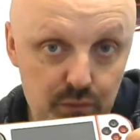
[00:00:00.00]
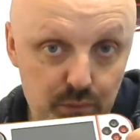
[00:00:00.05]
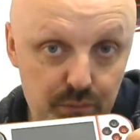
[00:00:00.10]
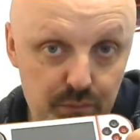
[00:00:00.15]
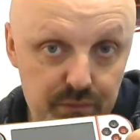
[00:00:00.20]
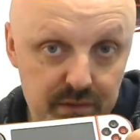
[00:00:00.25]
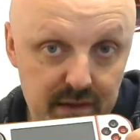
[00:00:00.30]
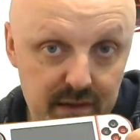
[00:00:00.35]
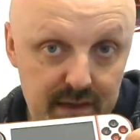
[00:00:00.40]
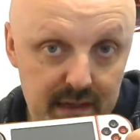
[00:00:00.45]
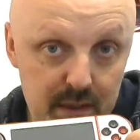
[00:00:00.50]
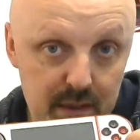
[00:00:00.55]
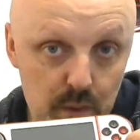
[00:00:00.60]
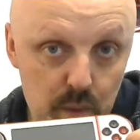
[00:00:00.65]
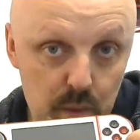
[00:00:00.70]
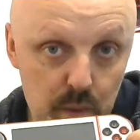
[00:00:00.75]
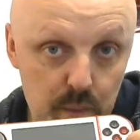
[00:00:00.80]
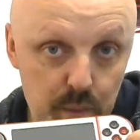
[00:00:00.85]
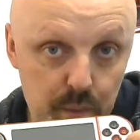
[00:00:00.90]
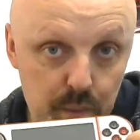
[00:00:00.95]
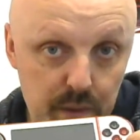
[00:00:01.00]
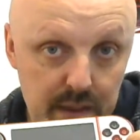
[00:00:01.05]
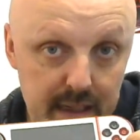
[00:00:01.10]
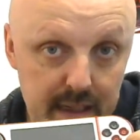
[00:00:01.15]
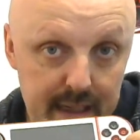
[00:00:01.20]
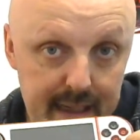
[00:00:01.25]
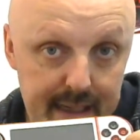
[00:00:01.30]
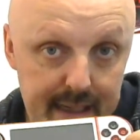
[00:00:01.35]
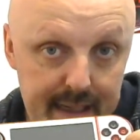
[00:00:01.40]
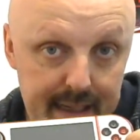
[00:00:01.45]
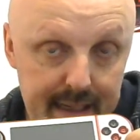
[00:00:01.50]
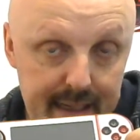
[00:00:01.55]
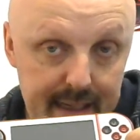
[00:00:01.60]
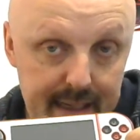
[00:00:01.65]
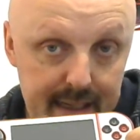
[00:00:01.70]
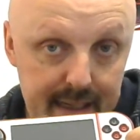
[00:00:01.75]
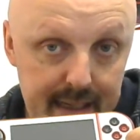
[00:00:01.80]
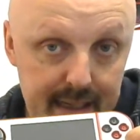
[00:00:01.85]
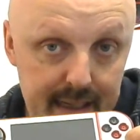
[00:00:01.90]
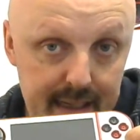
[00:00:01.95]
on serait donc
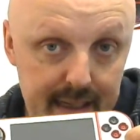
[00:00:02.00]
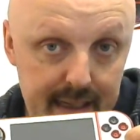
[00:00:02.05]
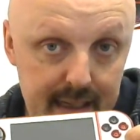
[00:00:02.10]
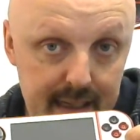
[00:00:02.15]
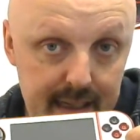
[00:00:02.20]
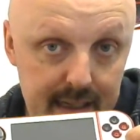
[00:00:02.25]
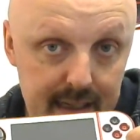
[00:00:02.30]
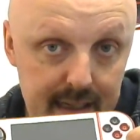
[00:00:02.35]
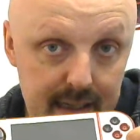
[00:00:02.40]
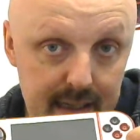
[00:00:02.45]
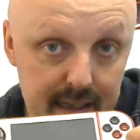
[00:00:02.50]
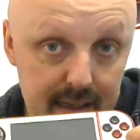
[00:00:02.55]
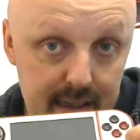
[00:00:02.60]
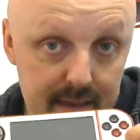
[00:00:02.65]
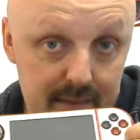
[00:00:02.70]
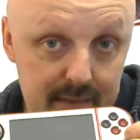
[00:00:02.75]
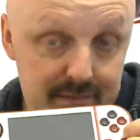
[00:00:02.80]
à